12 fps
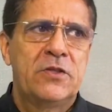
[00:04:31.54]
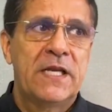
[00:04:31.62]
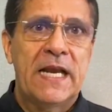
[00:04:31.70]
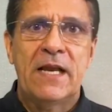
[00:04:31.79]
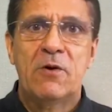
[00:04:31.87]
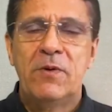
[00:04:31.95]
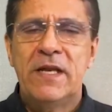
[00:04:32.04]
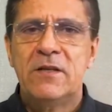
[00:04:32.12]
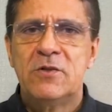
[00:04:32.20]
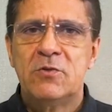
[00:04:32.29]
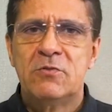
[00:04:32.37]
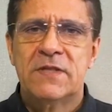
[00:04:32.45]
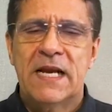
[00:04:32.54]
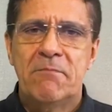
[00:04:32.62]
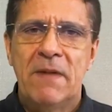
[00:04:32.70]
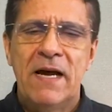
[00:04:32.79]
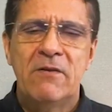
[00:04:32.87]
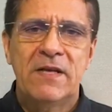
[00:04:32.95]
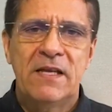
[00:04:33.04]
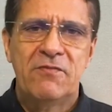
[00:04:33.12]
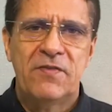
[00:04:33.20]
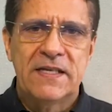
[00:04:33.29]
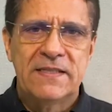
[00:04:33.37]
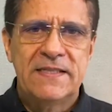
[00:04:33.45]
tiraram ele de um trabalho que
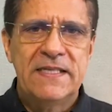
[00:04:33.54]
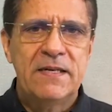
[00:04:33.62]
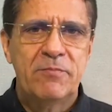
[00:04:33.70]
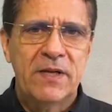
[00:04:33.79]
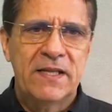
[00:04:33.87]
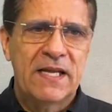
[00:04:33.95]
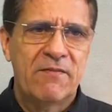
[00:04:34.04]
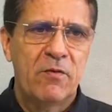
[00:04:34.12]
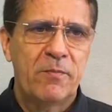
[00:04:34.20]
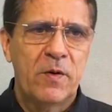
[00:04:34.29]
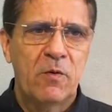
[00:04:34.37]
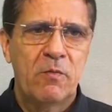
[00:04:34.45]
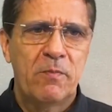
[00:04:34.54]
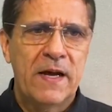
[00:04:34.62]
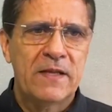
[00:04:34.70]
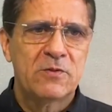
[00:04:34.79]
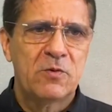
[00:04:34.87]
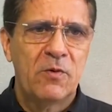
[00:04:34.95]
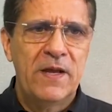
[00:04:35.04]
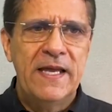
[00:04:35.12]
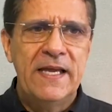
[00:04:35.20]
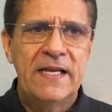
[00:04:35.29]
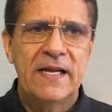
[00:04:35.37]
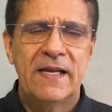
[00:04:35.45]
ele fazia porque estavam preocupados com
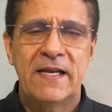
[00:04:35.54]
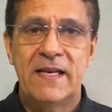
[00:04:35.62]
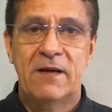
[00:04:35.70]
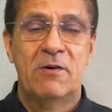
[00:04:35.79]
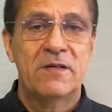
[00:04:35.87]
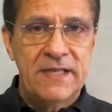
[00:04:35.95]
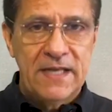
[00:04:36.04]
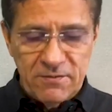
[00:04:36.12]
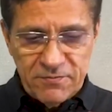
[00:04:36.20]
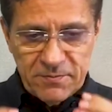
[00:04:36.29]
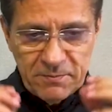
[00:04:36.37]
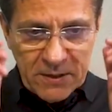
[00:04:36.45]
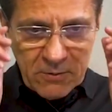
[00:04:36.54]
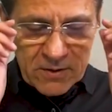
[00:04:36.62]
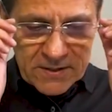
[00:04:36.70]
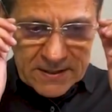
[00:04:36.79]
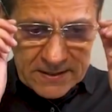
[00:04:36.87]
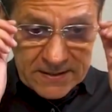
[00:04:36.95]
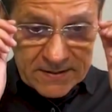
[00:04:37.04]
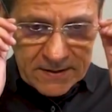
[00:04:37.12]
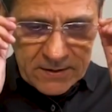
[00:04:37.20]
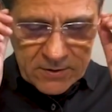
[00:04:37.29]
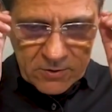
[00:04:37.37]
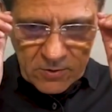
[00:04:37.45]
ele, aquele negócio. E ela me contando
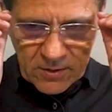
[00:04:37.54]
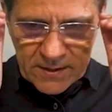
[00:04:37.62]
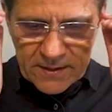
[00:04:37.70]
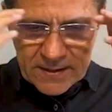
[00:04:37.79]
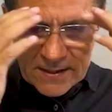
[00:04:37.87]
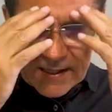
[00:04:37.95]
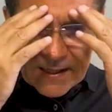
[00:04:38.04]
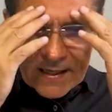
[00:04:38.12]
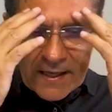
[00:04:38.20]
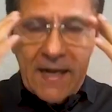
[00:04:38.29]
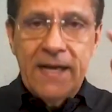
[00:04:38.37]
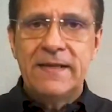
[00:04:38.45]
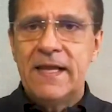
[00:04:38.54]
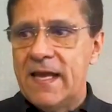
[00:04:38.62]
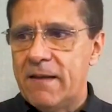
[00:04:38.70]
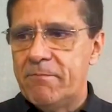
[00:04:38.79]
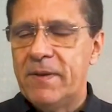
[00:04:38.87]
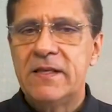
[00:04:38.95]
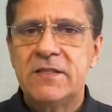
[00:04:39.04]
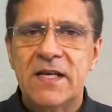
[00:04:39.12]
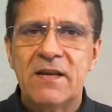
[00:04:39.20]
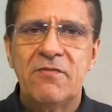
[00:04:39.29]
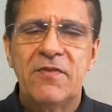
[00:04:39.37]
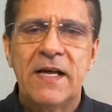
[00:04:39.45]
essa história. Aí de
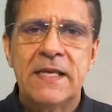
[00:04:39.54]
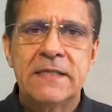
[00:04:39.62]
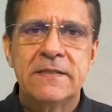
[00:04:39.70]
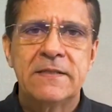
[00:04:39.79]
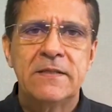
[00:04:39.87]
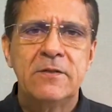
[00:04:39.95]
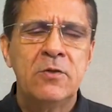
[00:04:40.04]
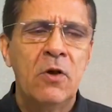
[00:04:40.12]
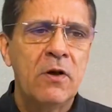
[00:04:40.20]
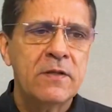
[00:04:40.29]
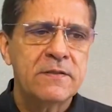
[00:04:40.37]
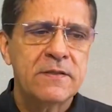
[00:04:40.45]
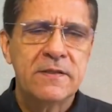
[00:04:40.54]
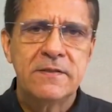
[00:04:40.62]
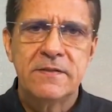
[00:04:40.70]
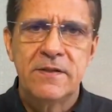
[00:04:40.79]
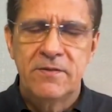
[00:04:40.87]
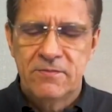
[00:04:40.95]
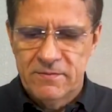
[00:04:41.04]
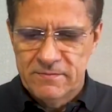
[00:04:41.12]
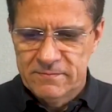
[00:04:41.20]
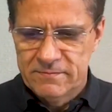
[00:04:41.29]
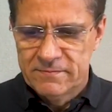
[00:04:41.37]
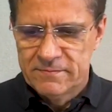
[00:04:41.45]
repente ela fala assim: Nossa, Estevão,